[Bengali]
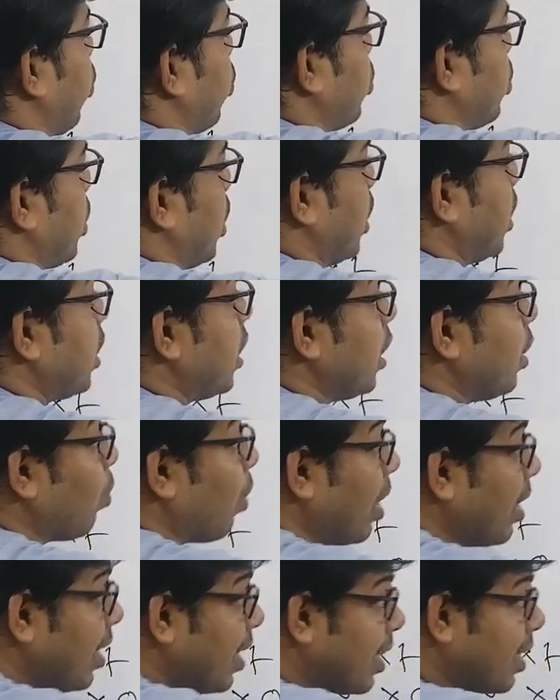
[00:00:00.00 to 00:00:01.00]
হচ্ছে টি
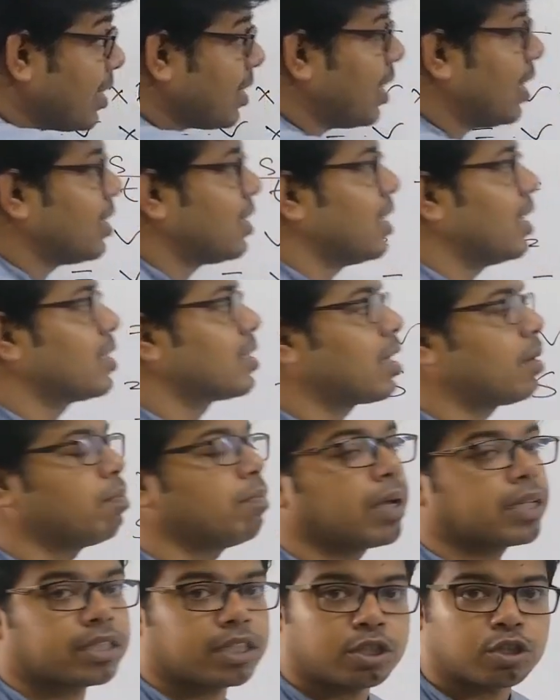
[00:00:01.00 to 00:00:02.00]
ওয়ান ডিগ্রি সেলসিয়াস
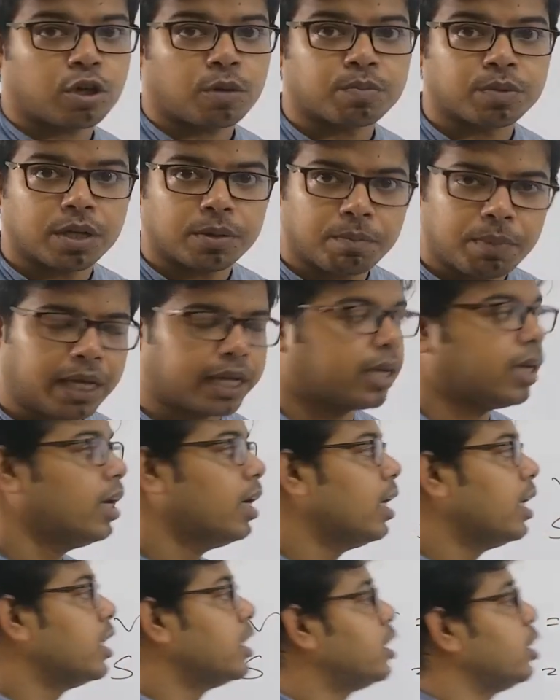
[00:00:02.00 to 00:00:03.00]
তাপমাত্রায় শব্দের বেগ
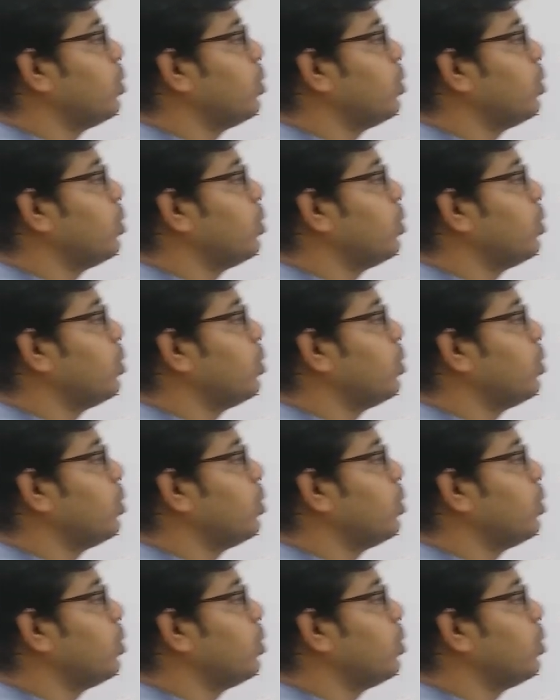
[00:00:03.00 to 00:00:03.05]
টি